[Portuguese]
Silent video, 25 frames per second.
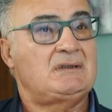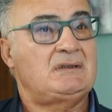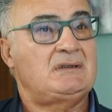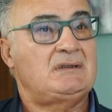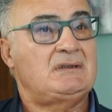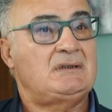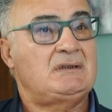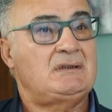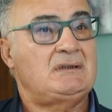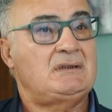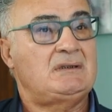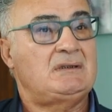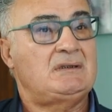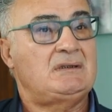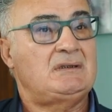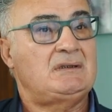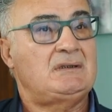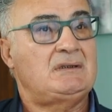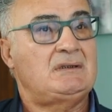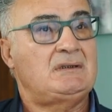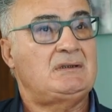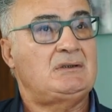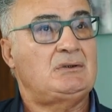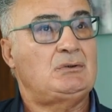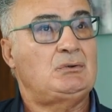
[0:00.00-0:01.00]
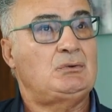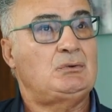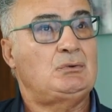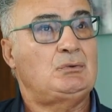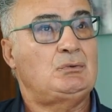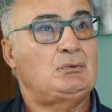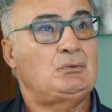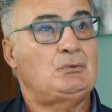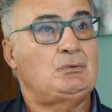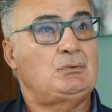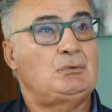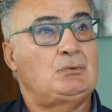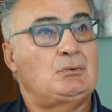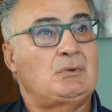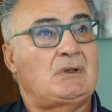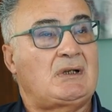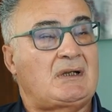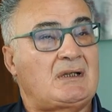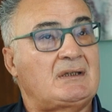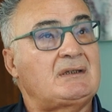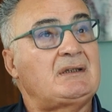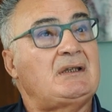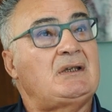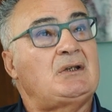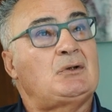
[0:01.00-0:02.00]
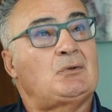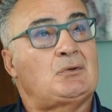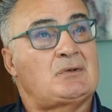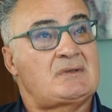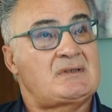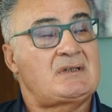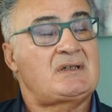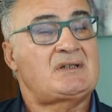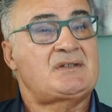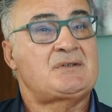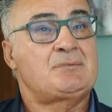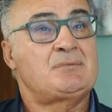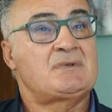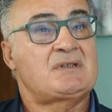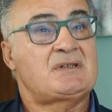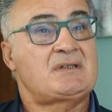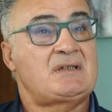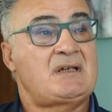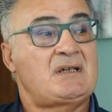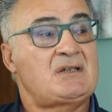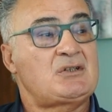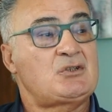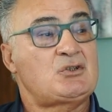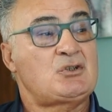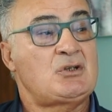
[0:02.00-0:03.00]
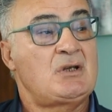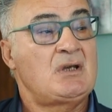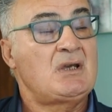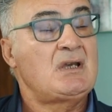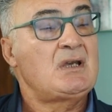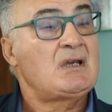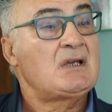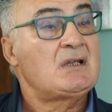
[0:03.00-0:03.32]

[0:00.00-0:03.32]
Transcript: Uh, o karaté ou as artes marciais